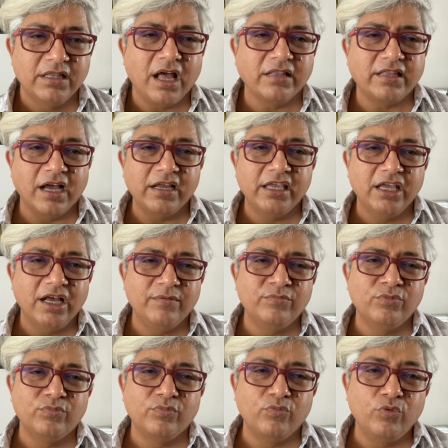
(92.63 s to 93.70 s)
ताकि हम
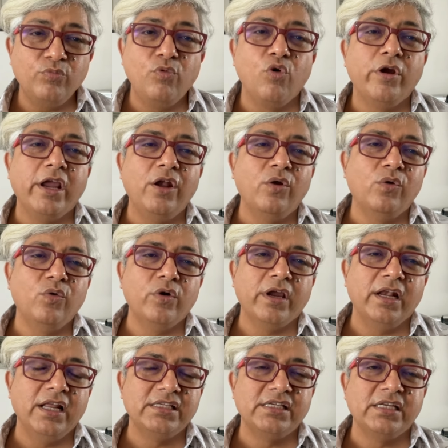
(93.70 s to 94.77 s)
उन भूखे लोगों के
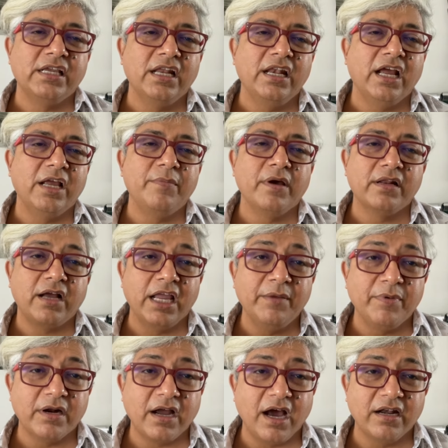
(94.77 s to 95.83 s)
लिए जिनके लिए कई बार कहीं
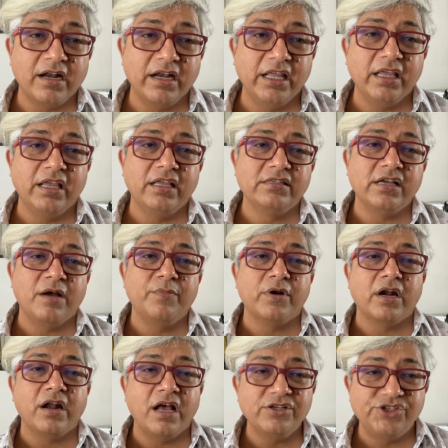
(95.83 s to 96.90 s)
पर खाना नहीं है जहाँ पर
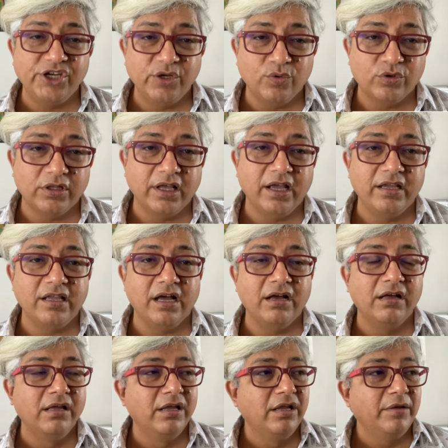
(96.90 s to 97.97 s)
अनाज नहीं उगता है या
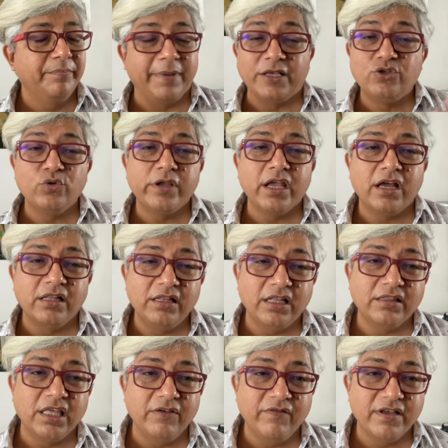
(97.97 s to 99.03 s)
पैसों की
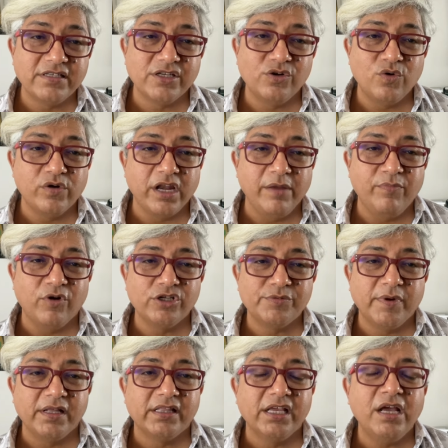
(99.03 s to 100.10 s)
कल्लत की वजह से लोग नहीं पहुँच
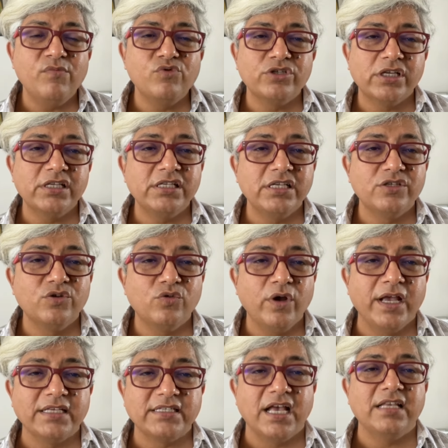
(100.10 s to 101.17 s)
पाते हम उसकी चीज़ों को
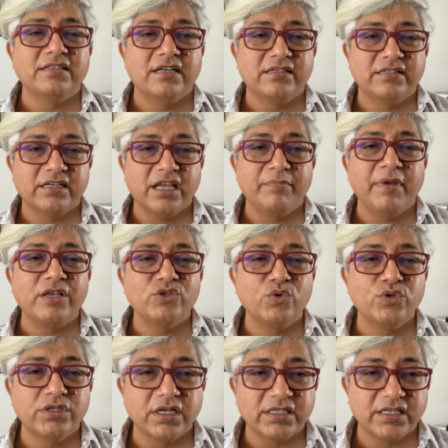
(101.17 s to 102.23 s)
एहसास कर सकें
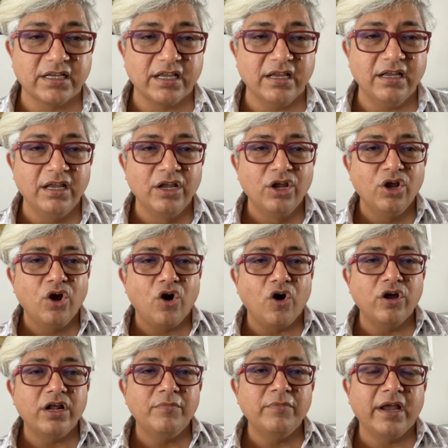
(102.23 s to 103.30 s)
महसूस कर सकें
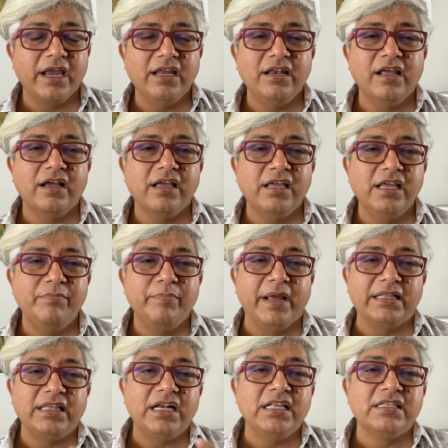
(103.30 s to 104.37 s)
और हम कहीं ना कहीं
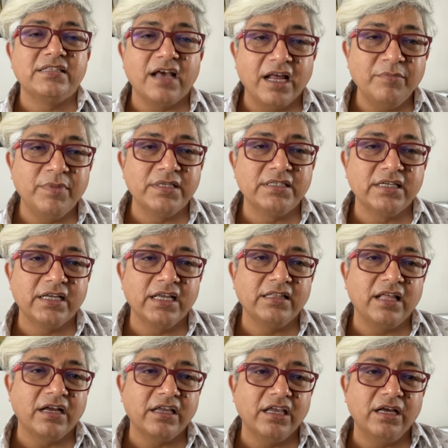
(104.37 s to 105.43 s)
बेहतर इंसान बन सकें
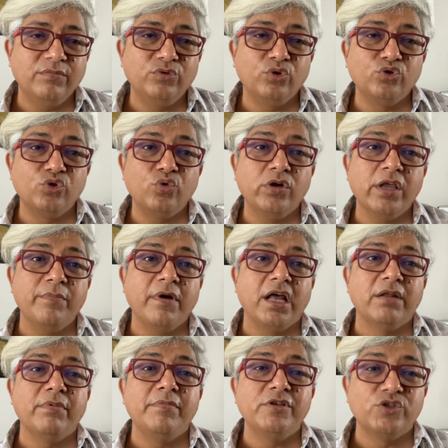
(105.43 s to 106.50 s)
ताकि हम दूसरों के
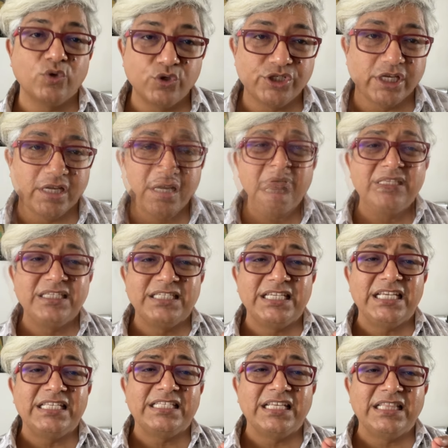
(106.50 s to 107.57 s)
बारे में भी सोचें
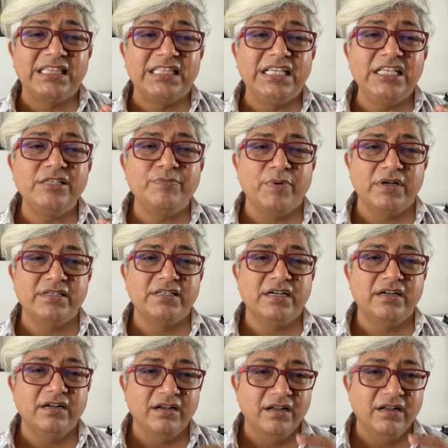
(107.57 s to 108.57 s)
पच्चीस से तीस परसेंट